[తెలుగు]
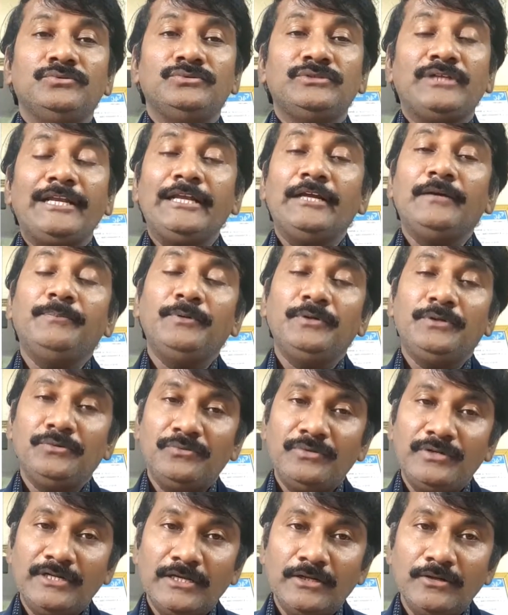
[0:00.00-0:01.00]
తారీఖు పుట్టి
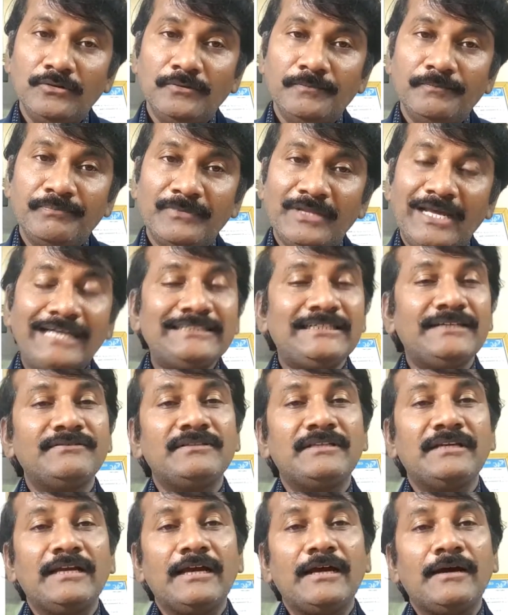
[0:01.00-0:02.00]
ఉంటారో
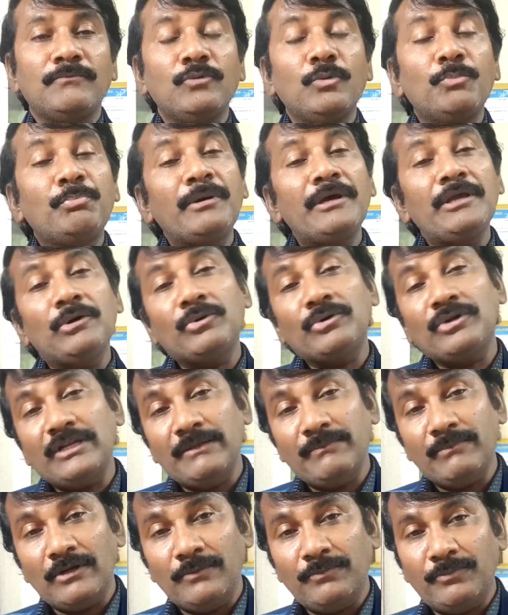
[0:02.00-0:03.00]
అదేవిధంగా ముప్పై ఒకటో
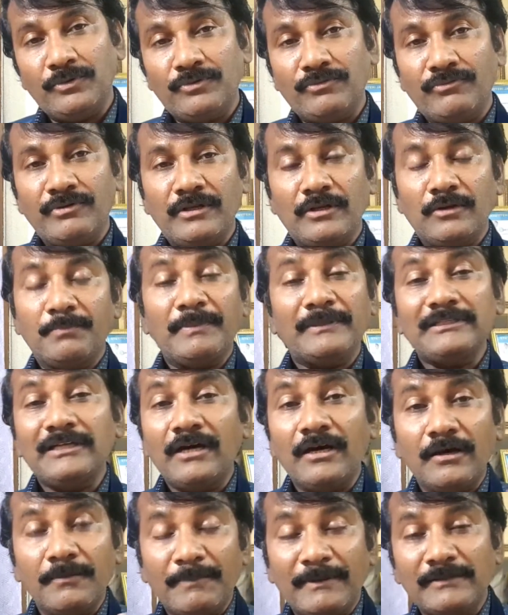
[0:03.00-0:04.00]
నెంబర్లో పుట్టి ఉంటారు
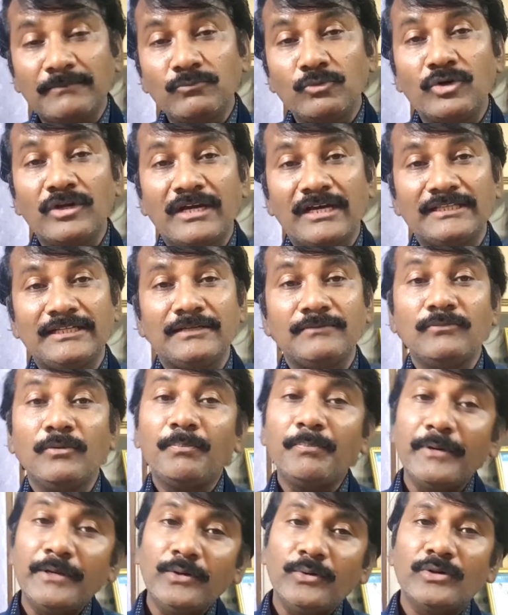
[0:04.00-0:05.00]
పదహా పదమూడు కాదండి
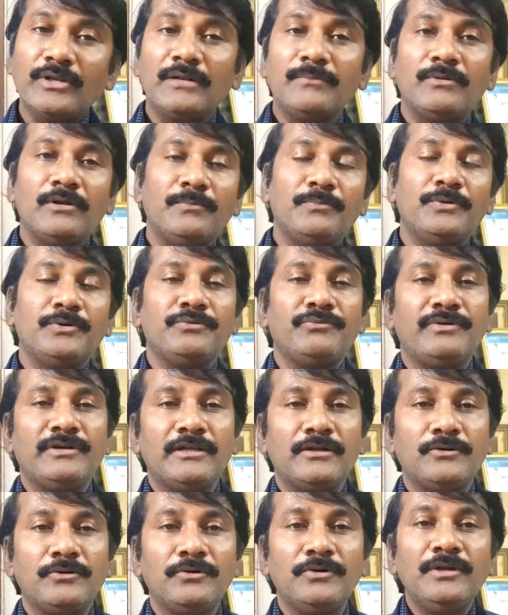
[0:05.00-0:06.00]
ముప్పై ఒకటో నెంబర్లో పుట్టి
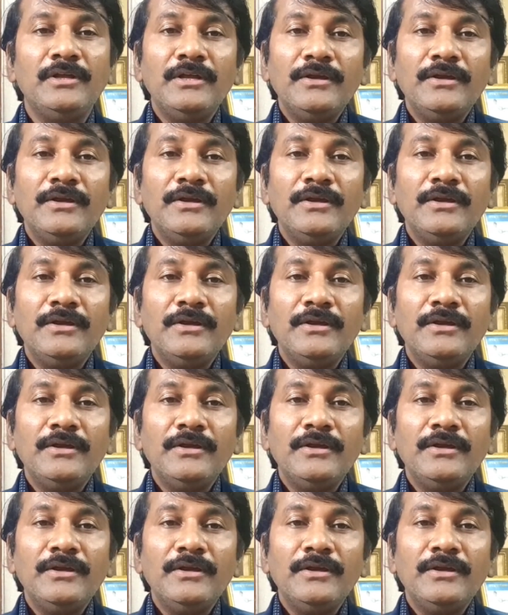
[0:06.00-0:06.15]
ఉంటారో